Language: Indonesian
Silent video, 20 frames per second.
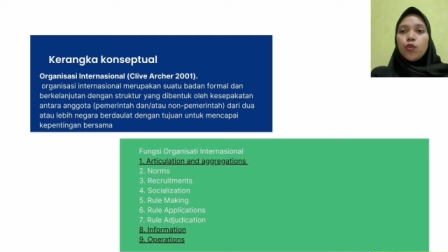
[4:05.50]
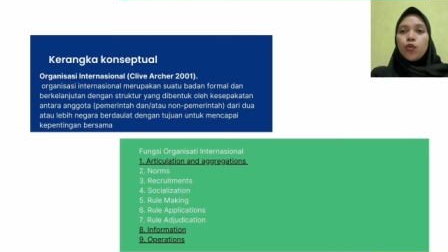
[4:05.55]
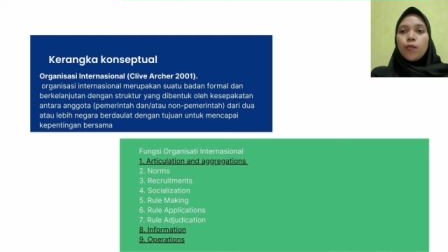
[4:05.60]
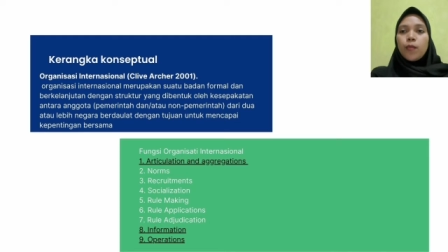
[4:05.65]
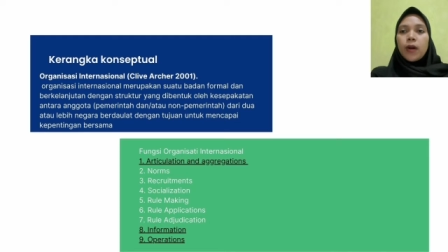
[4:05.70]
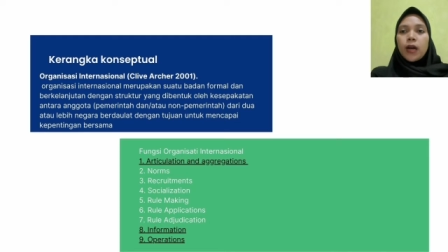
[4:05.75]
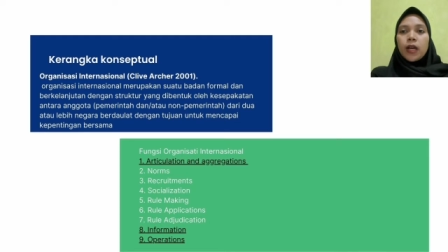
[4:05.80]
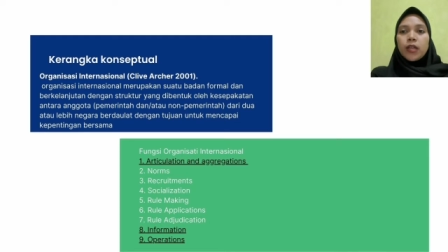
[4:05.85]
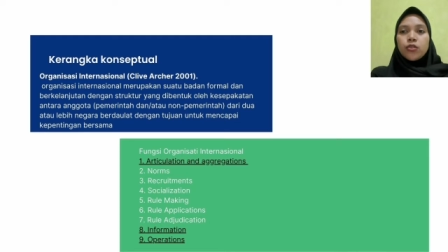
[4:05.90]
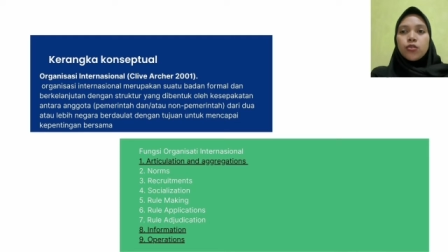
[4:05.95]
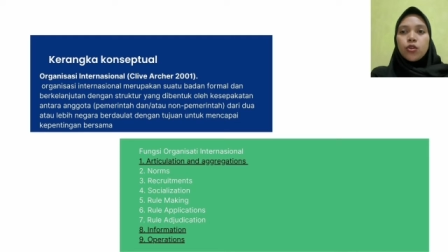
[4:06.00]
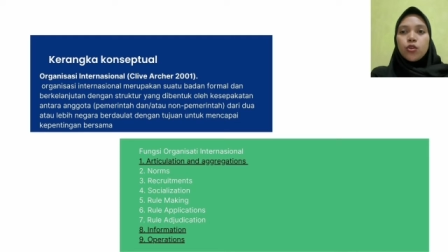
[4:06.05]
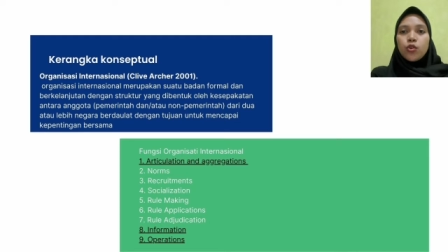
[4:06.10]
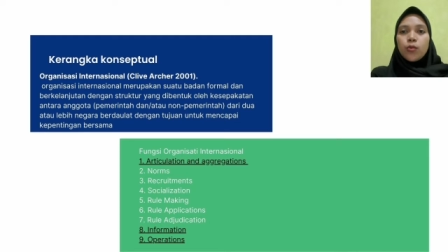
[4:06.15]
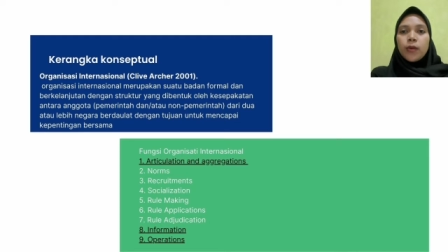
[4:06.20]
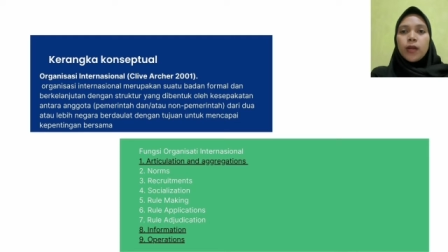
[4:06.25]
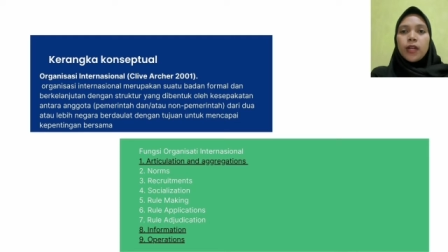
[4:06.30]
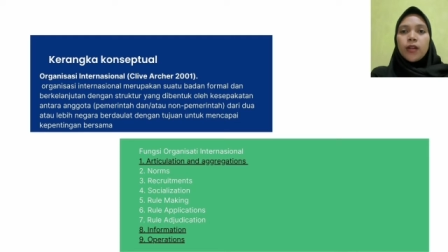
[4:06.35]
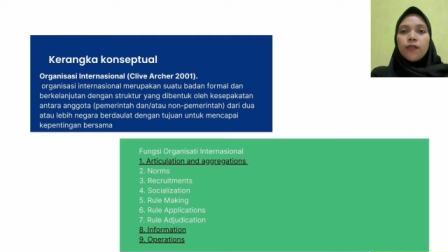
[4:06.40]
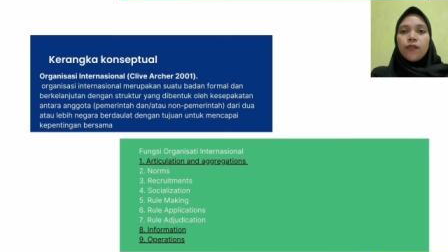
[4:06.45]
merupakan suatu
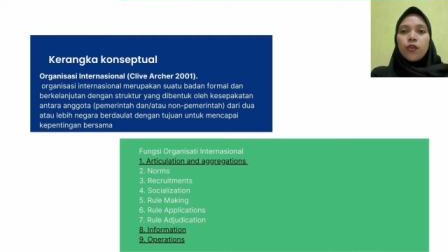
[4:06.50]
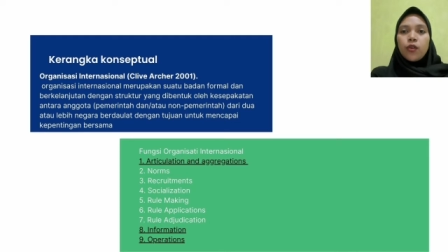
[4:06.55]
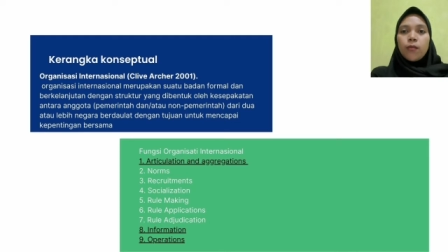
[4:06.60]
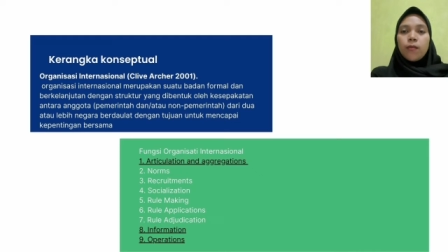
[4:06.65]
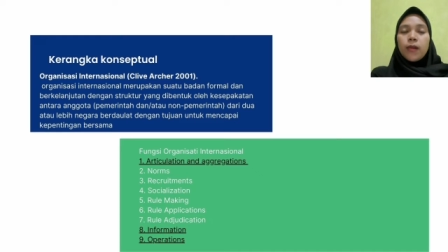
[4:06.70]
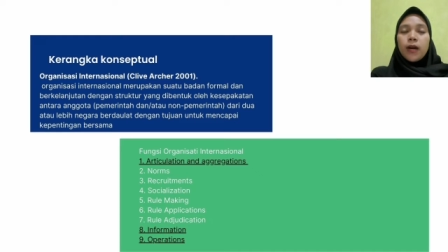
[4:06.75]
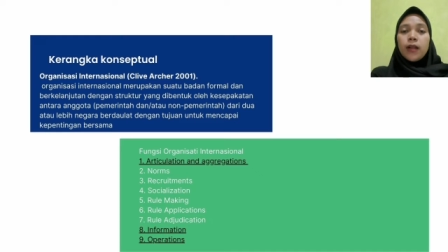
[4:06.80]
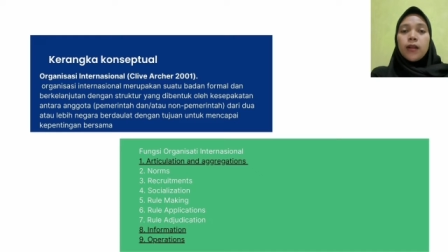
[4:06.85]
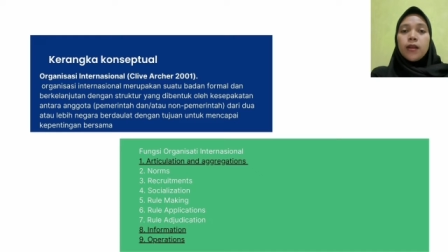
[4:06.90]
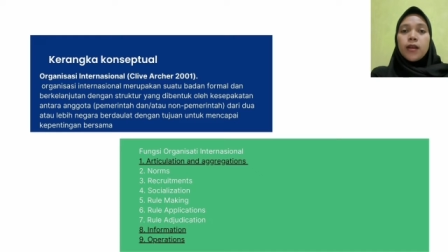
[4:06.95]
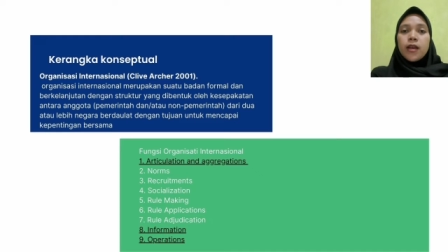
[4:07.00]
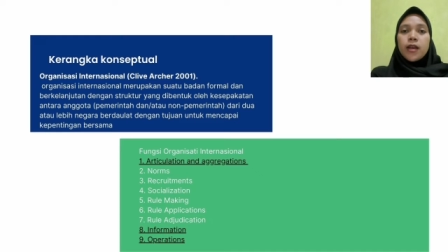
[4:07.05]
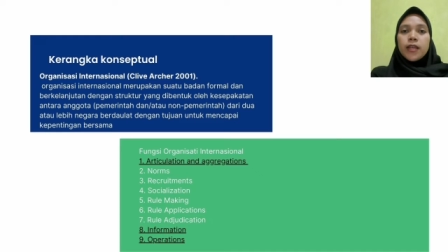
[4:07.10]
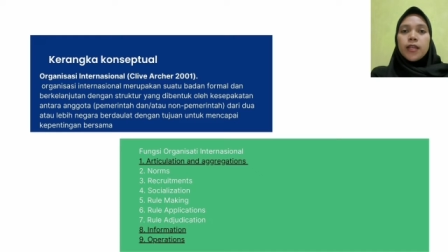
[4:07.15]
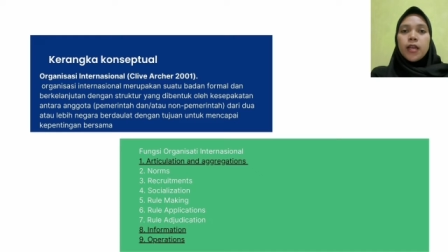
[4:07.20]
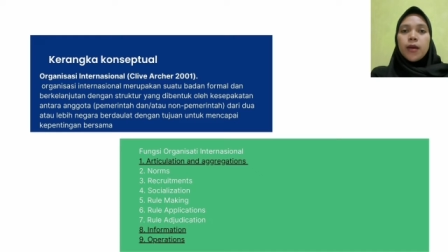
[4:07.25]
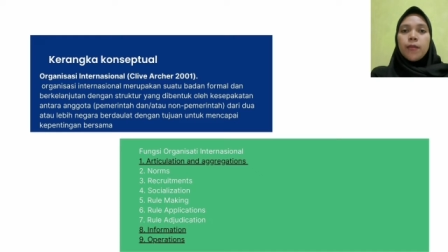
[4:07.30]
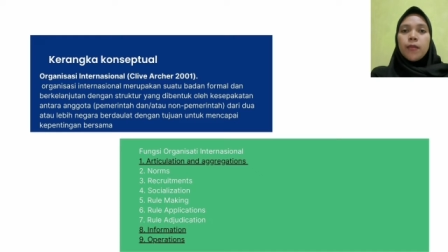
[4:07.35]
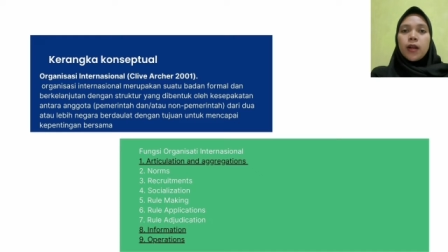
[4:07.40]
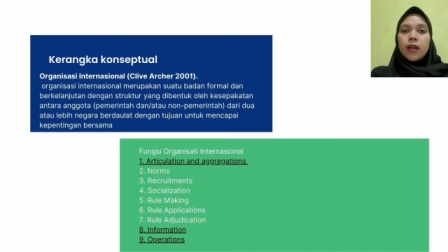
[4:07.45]
badan formal
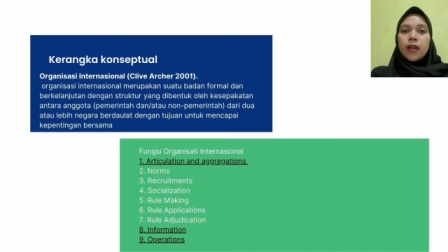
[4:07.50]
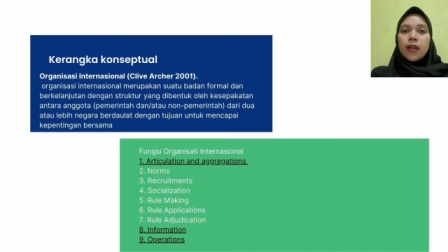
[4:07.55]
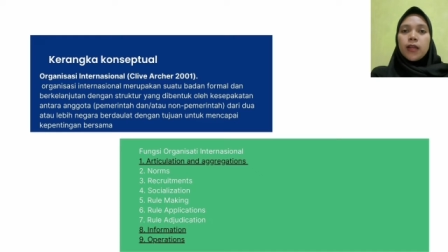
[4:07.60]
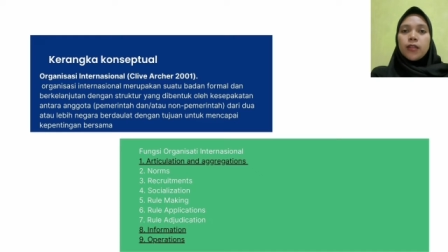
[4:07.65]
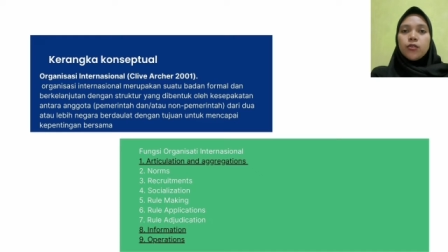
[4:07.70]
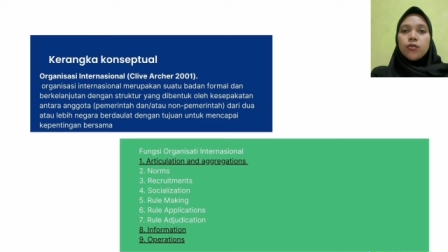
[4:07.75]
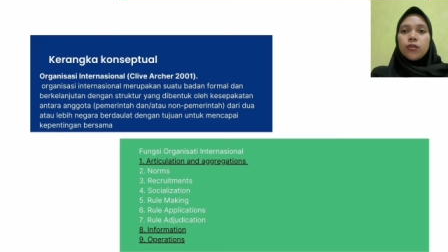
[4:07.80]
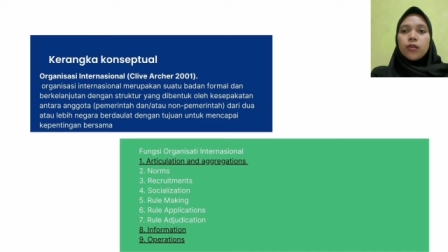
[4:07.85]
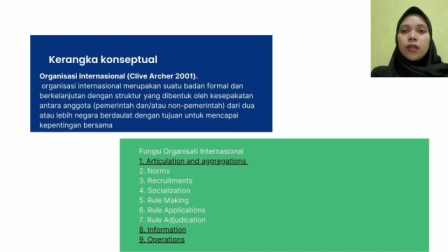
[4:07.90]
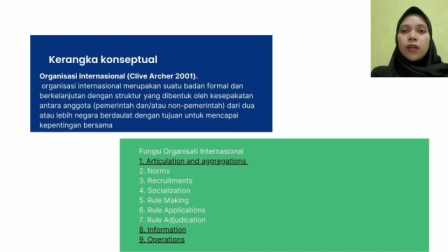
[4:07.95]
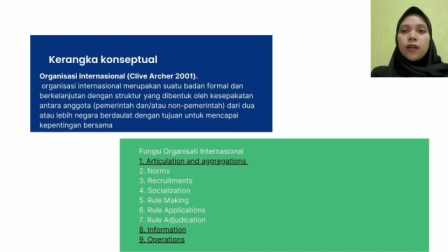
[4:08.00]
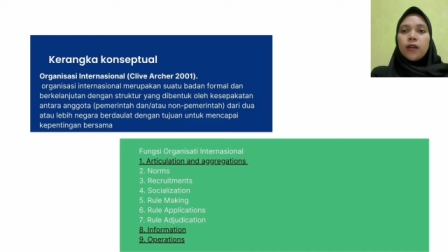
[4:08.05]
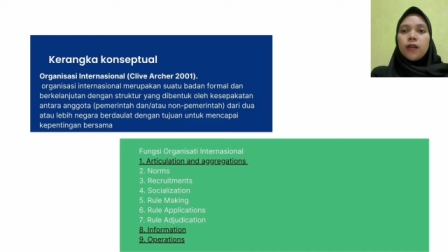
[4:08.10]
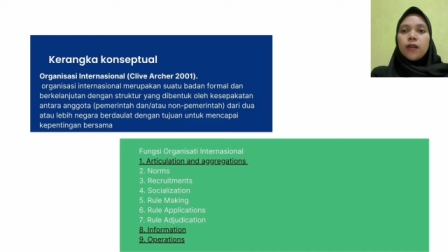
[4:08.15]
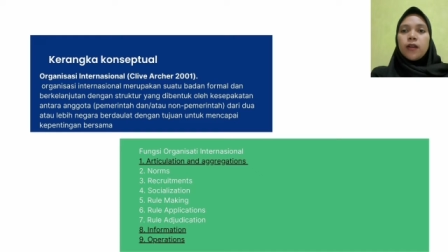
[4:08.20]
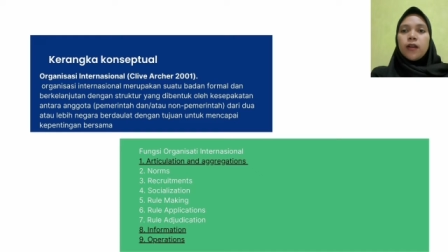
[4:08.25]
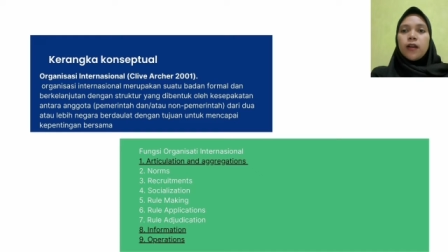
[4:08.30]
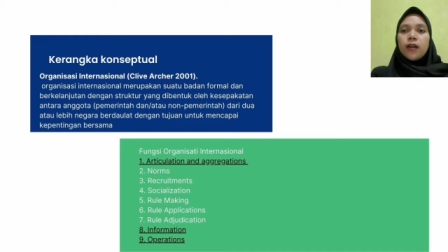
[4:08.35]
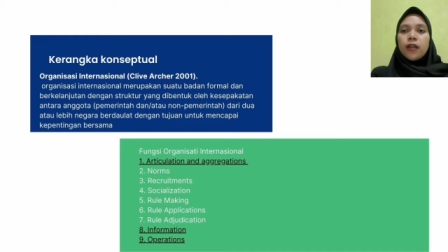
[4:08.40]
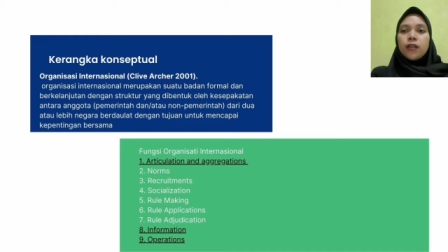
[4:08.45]
yang berkelanjutan
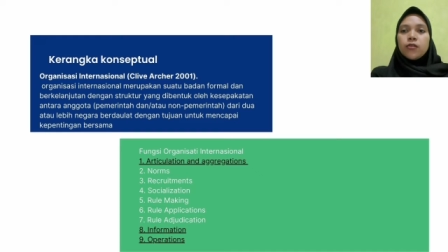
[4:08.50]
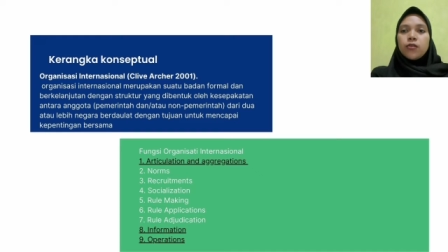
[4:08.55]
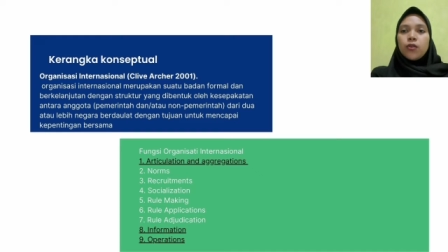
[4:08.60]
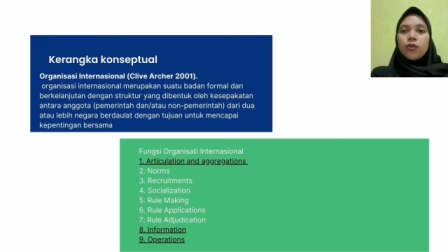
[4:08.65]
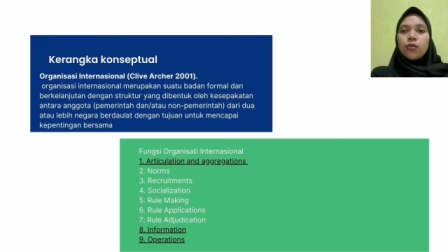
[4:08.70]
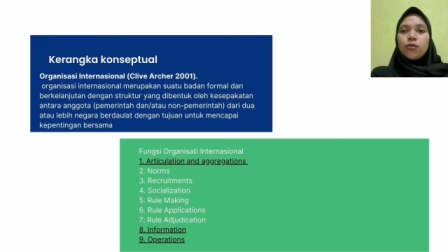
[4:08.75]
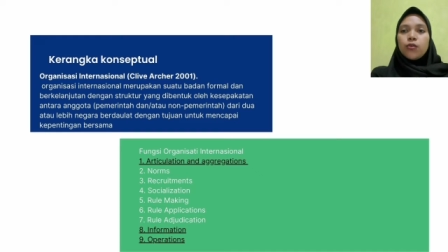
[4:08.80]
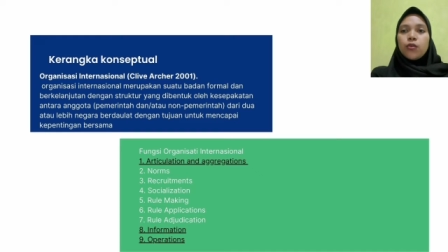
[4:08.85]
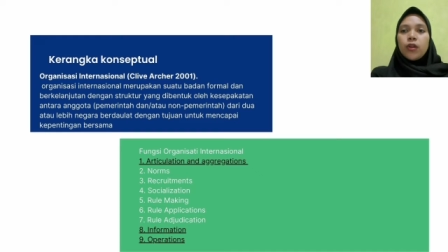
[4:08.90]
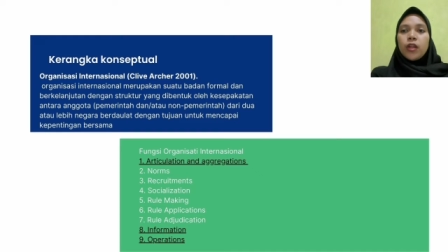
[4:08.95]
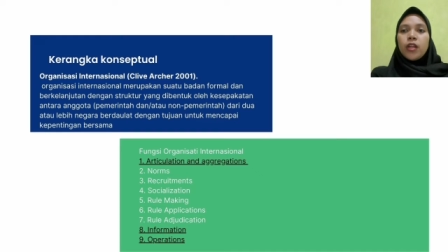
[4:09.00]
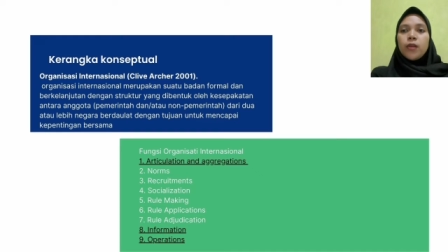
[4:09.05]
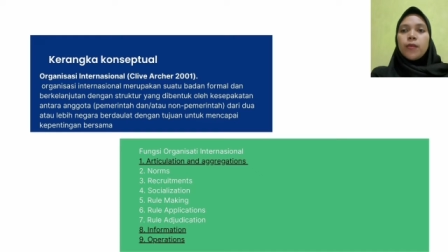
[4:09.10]
dengan struktur yang